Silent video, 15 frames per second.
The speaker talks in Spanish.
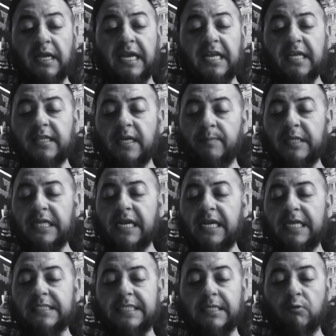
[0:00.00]
Quería terminar
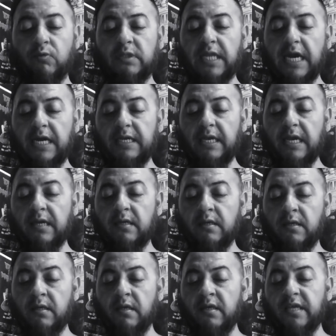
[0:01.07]
la secundaria
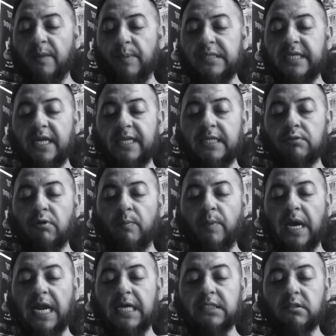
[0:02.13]
y a pesar de su
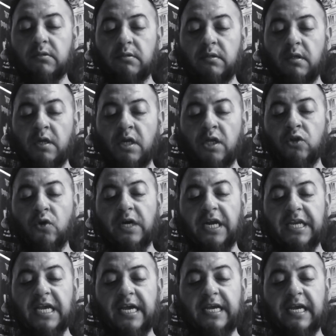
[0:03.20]
embarazo no
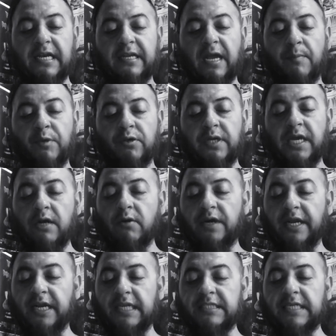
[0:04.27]
quería que el camionero
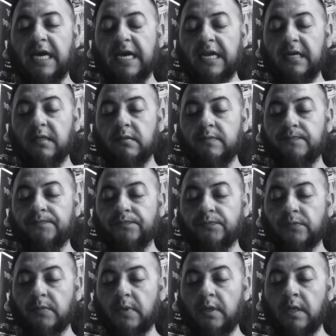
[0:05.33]
regresara.
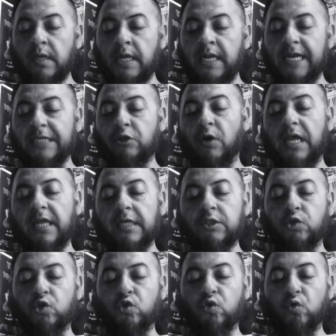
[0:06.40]
Las
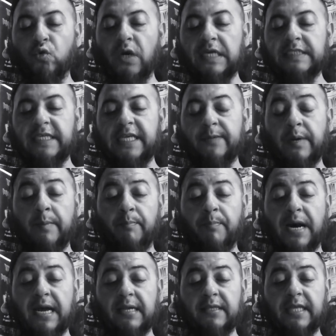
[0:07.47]
oleadas oscuras se llevan
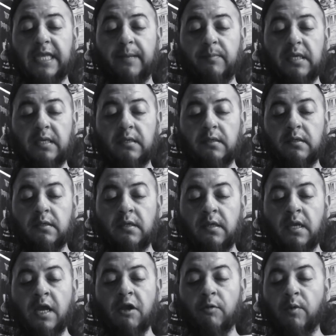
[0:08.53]
parte de mí,
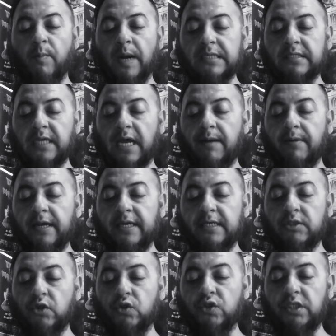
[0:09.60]
como pasaba en
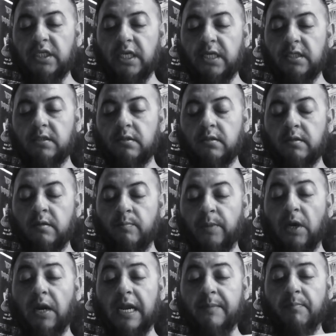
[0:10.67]
esos días,
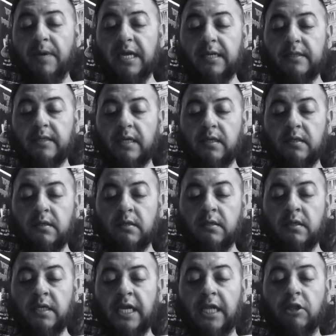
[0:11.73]
pero a la inversa.
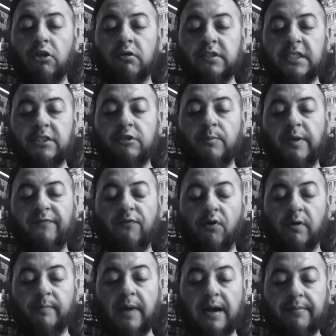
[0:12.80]
Entonces yo me
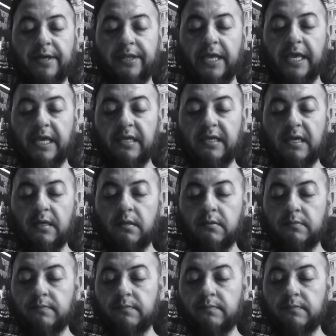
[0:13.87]
formaba de ella.